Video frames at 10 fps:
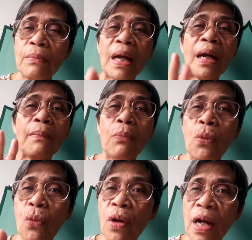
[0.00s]
Baka
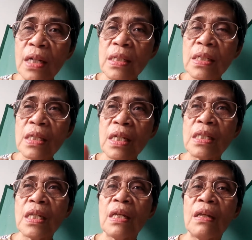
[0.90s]
bukas
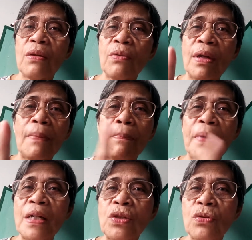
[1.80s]
kasi walang
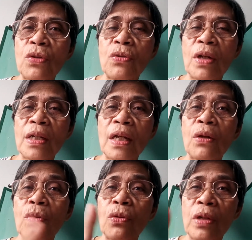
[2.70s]
pasok yung
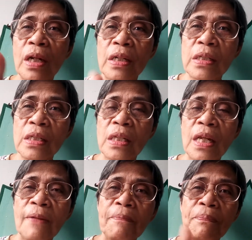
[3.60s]
anak kong nurse.
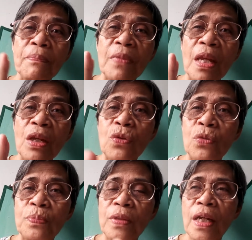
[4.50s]
Day
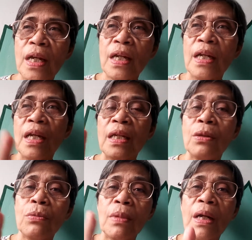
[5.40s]
off niya.
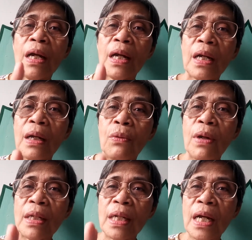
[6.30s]
Yun
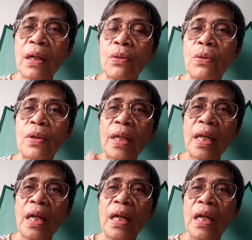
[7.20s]
makakagawa na ako.
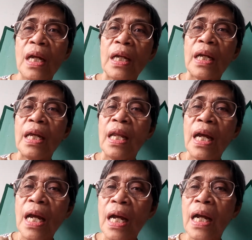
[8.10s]
Kaya
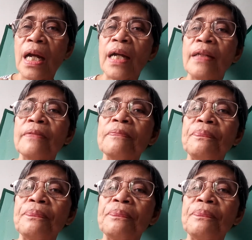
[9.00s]
kailangan